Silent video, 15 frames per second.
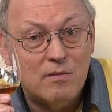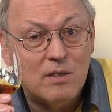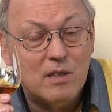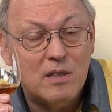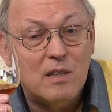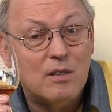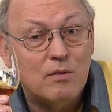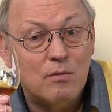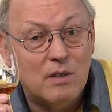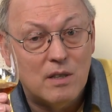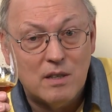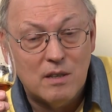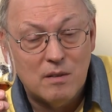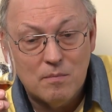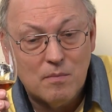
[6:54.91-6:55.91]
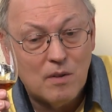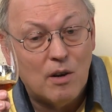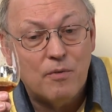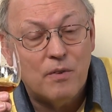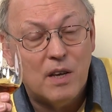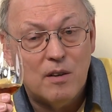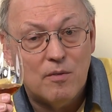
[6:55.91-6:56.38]
Whisky natürlich
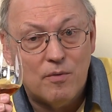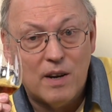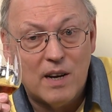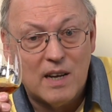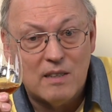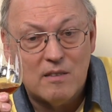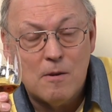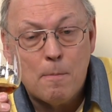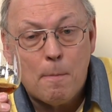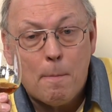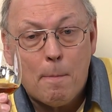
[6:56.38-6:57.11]
auf jeden Fall hat.